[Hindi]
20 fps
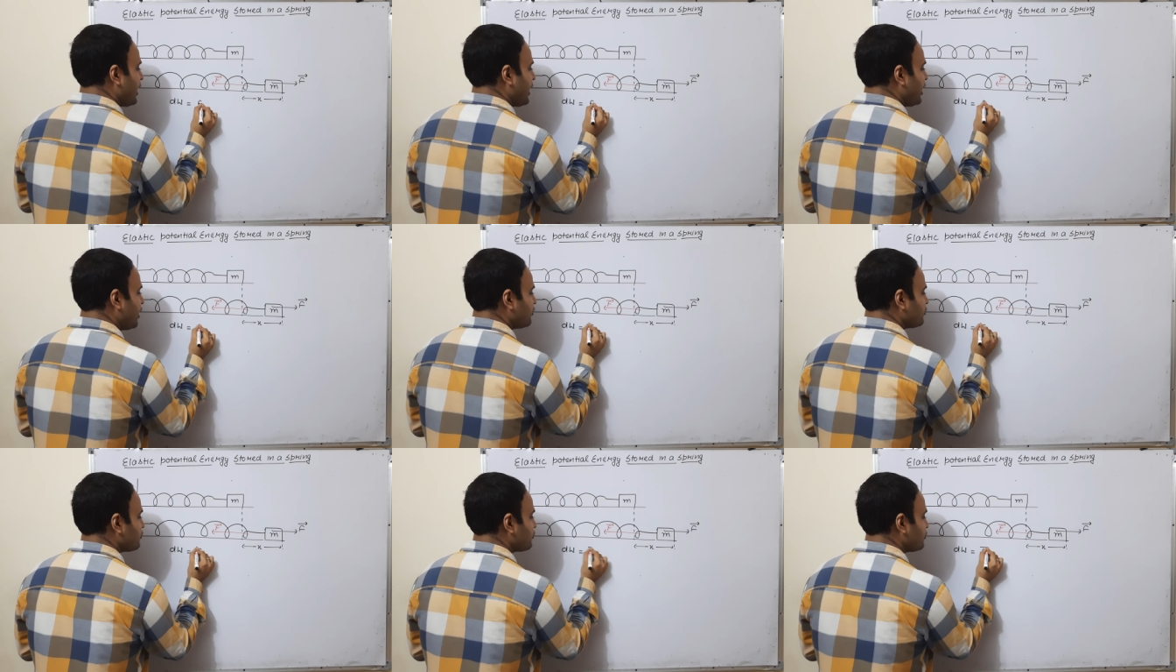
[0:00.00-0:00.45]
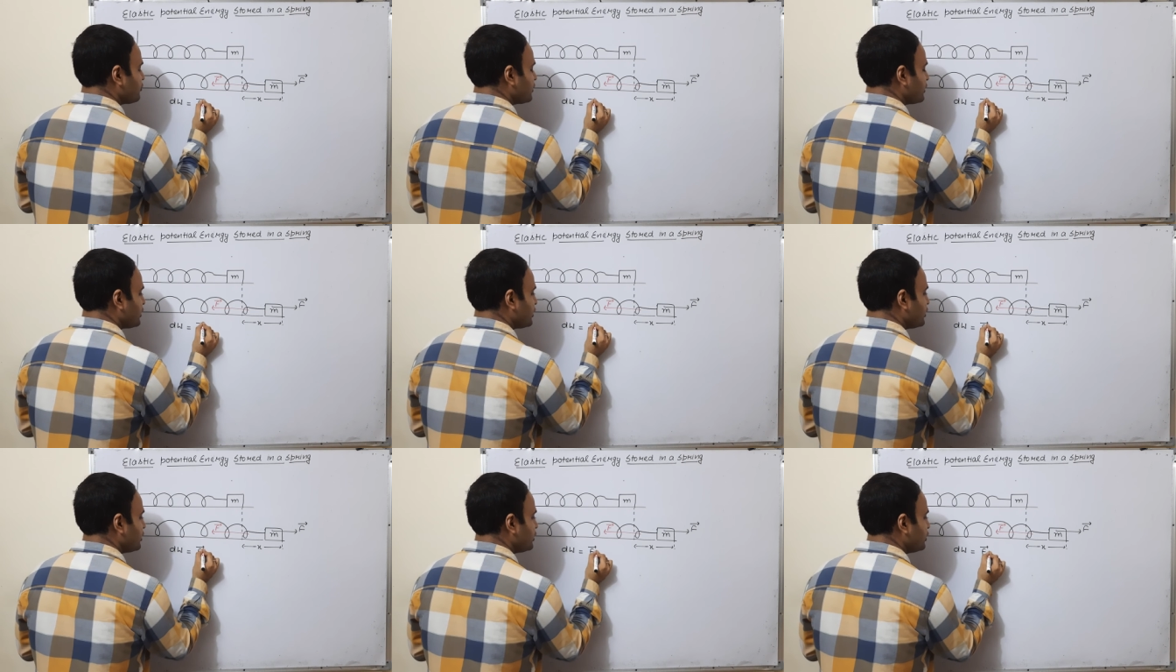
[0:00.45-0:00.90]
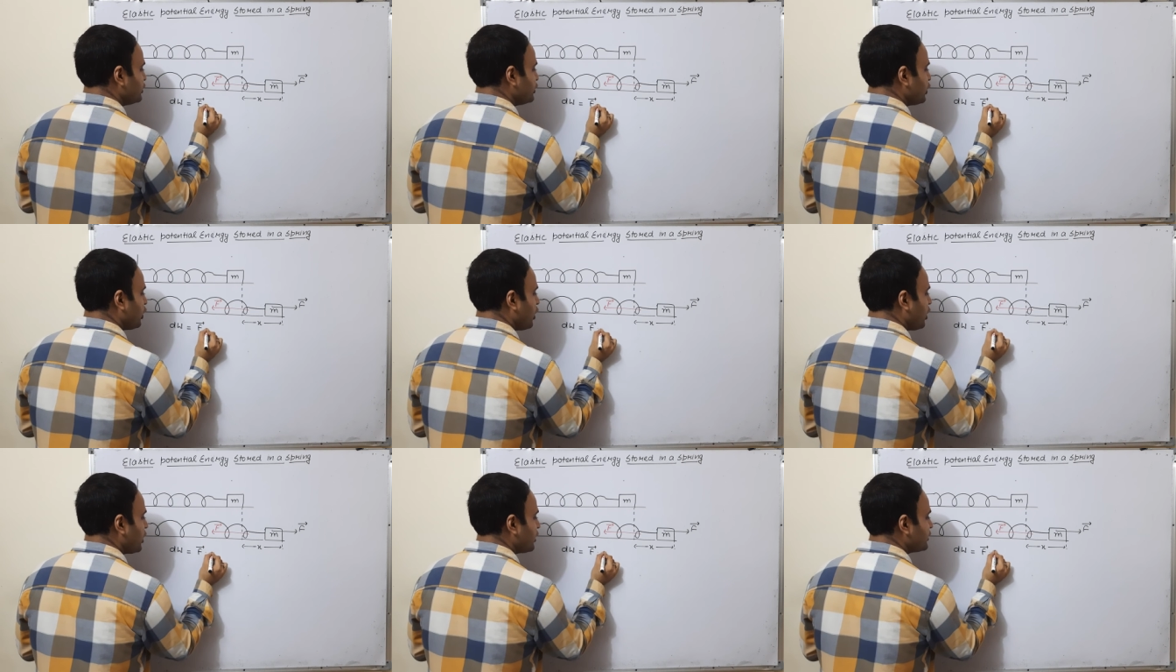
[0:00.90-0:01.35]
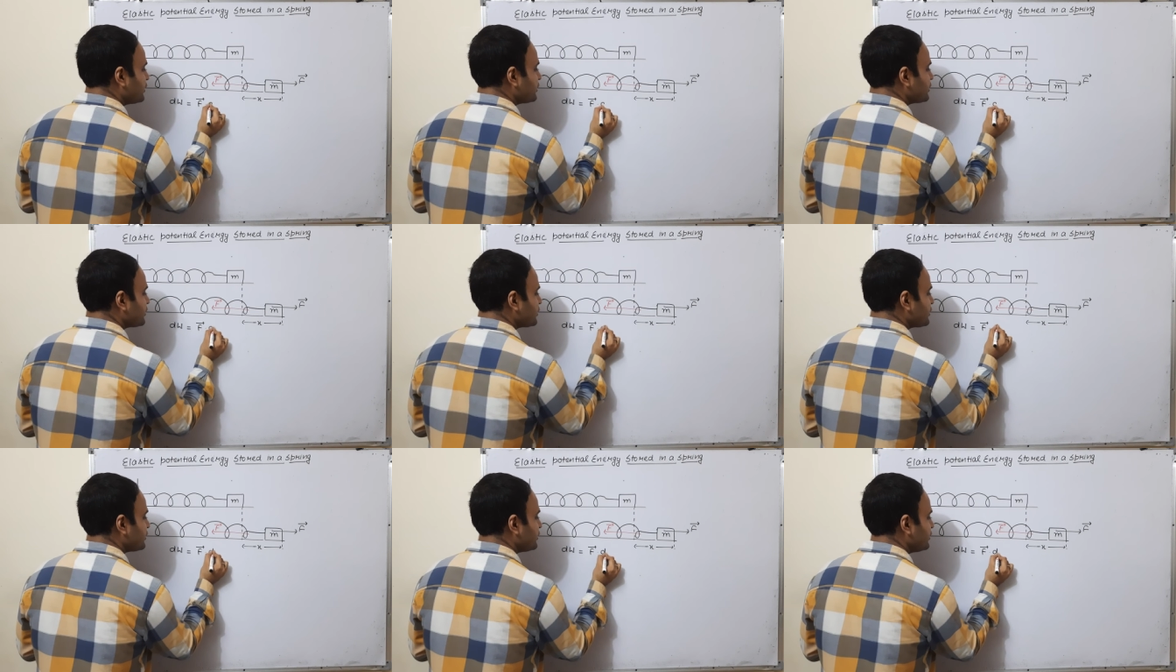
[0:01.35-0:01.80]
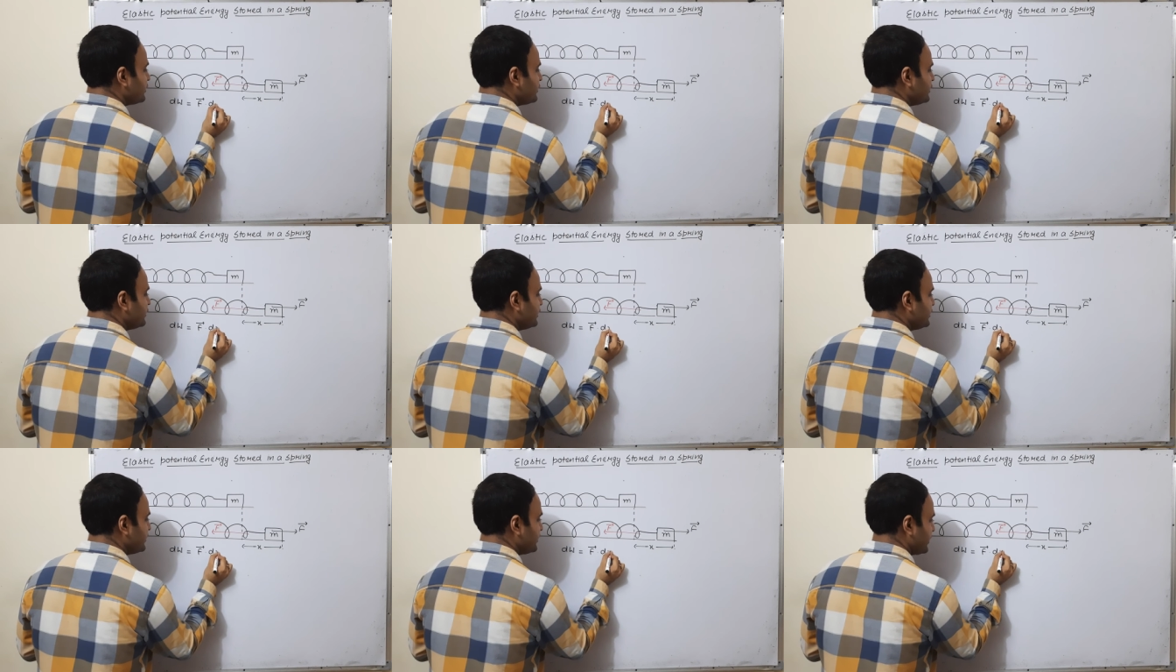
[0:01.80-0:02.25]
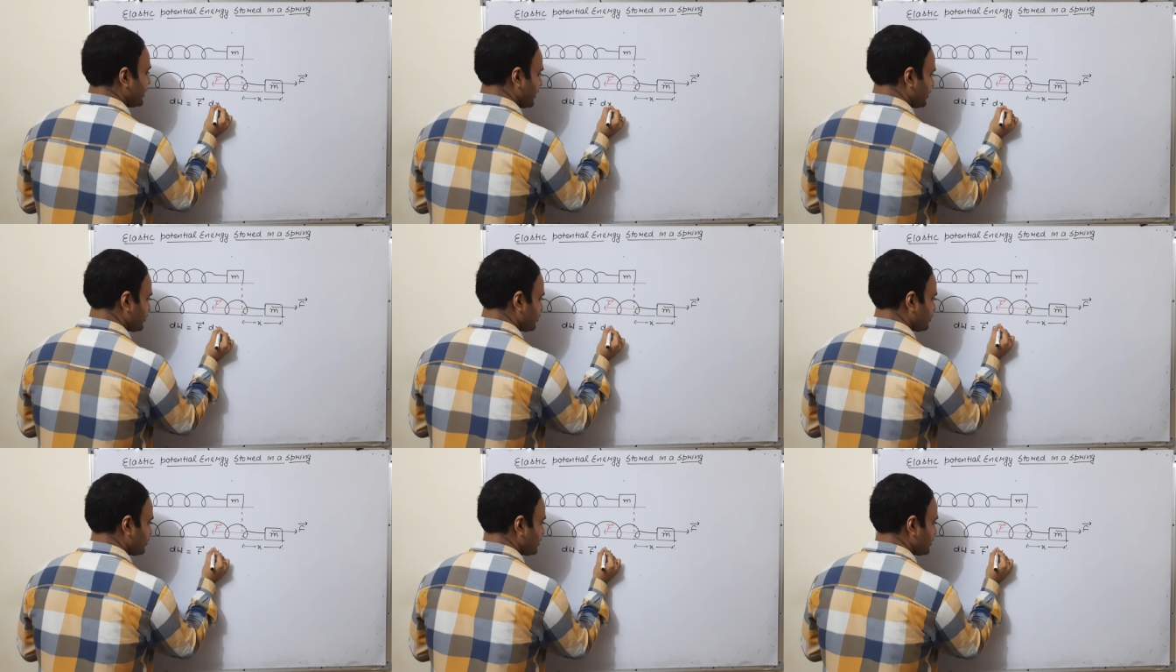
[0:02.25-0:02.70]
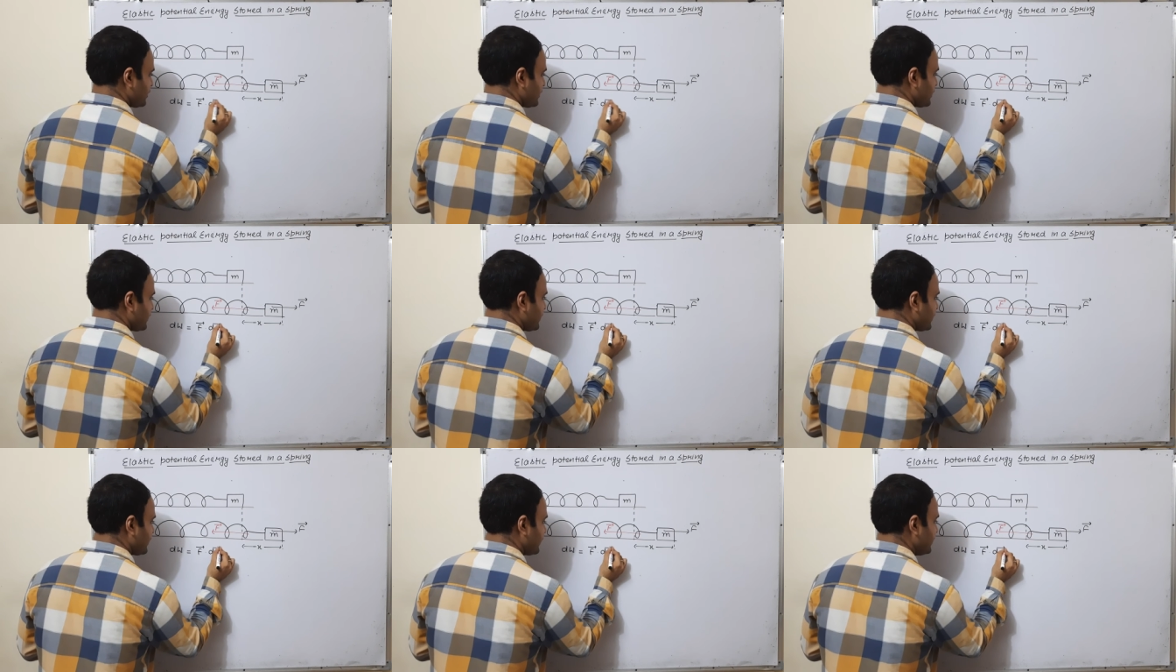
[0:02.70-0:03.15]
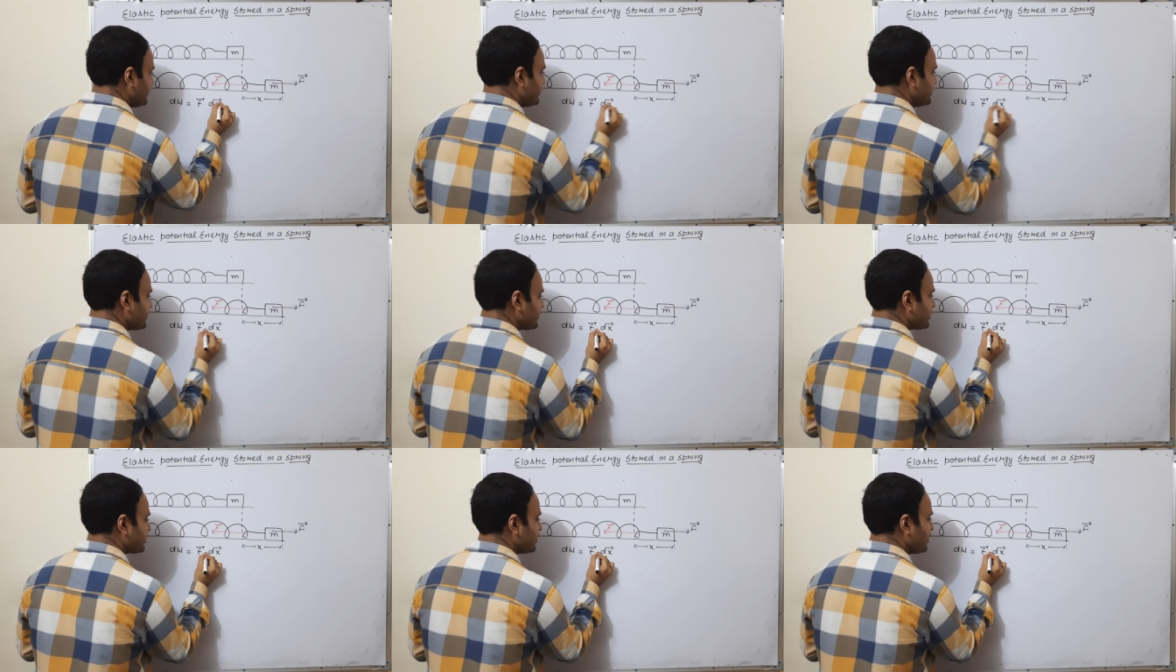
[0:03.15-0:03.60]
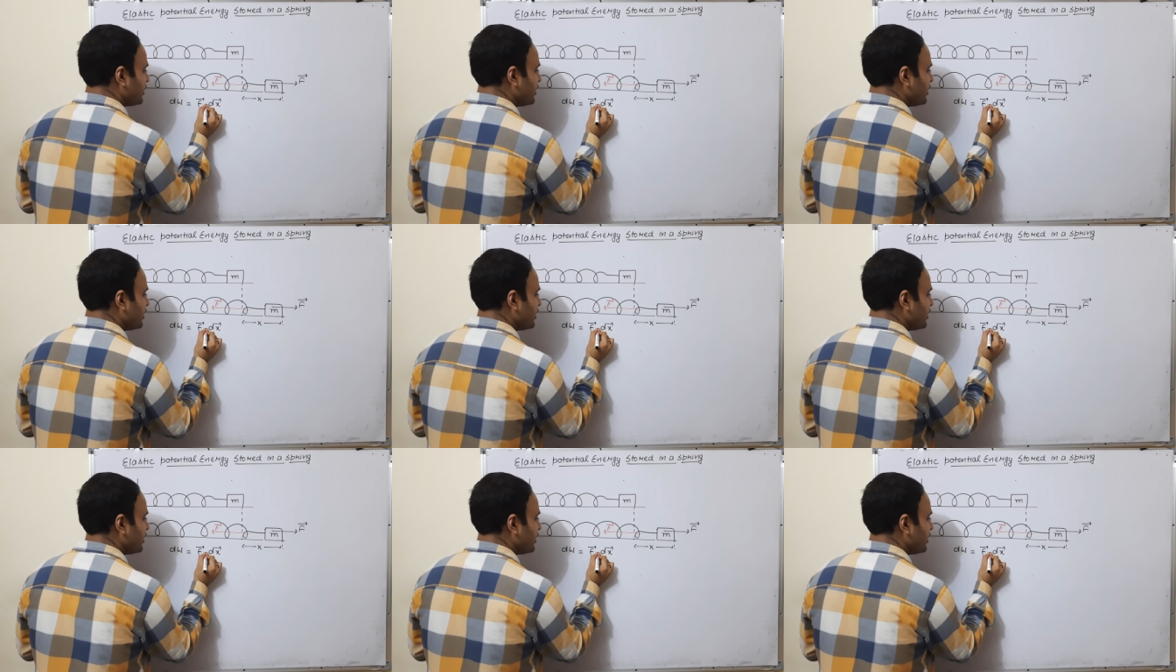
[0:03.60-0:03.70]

एफ डॉट डी एक्स क्लियर